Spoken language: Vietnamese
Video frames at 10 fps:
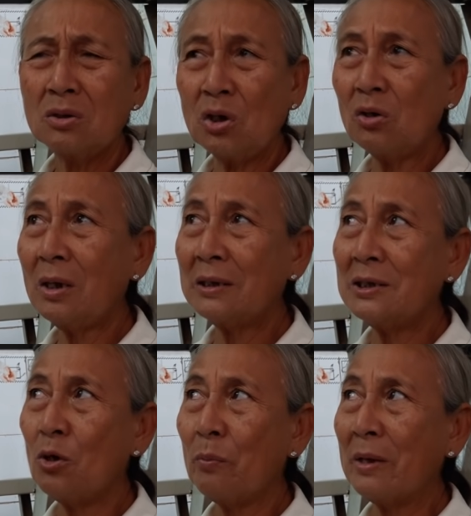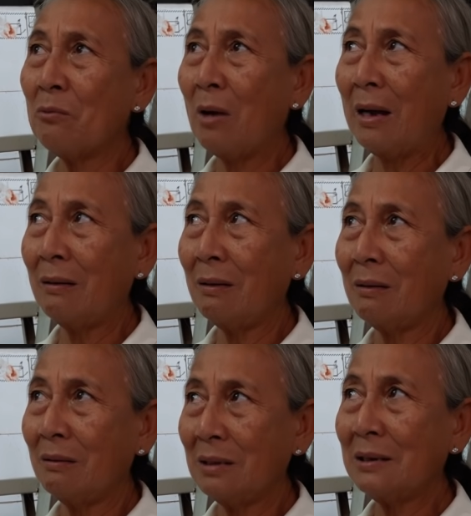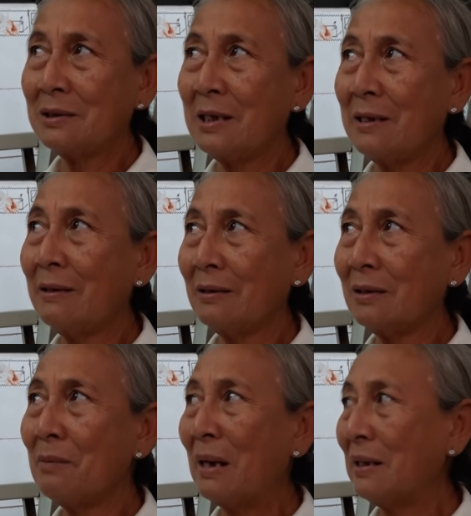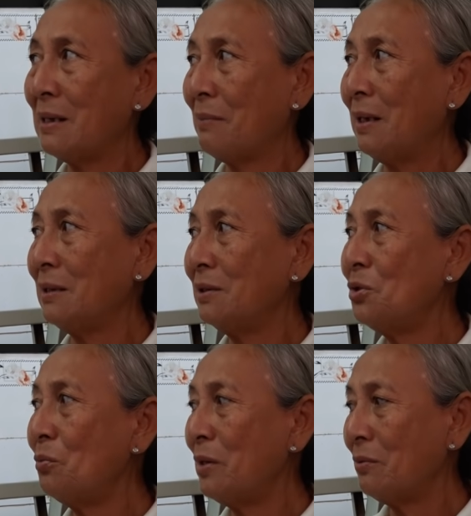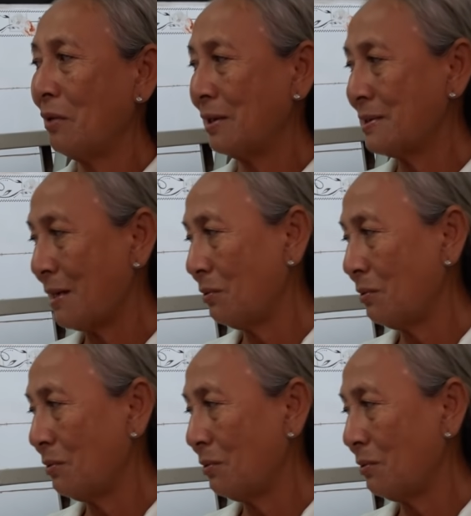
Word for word: chỗ đó hình như vô viên hòa đó chắc vậy á cái bà kia bà hình như vô viên hòa sao